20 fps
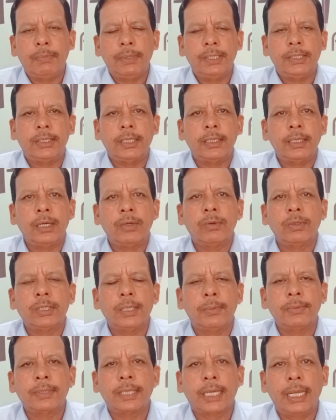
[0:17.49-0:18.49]
आप इस चैनल को
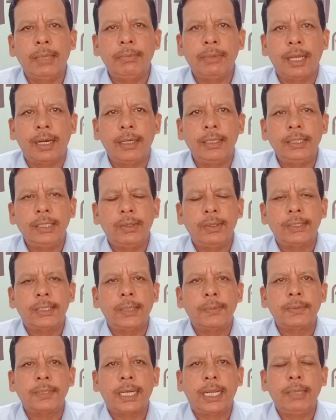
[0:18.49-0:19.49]
सब्सक्राइब कर लीजिए और
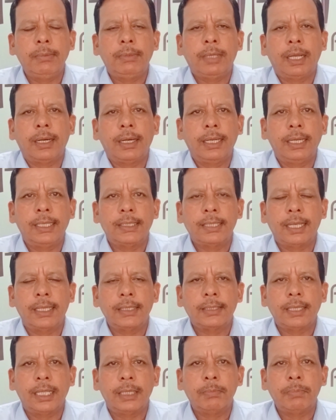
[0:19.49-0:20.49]
सब्सक्राइब करने के
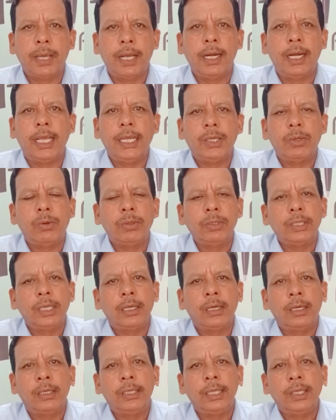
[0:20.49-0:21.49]
साथ साथ बेल आइकॉन की
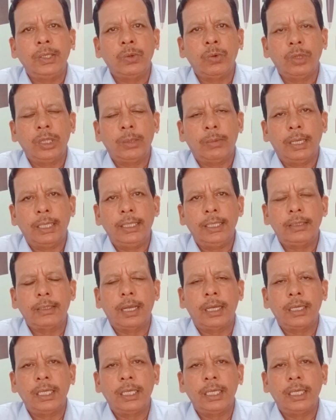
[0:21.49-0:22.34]
घंटी जरूर दबाइए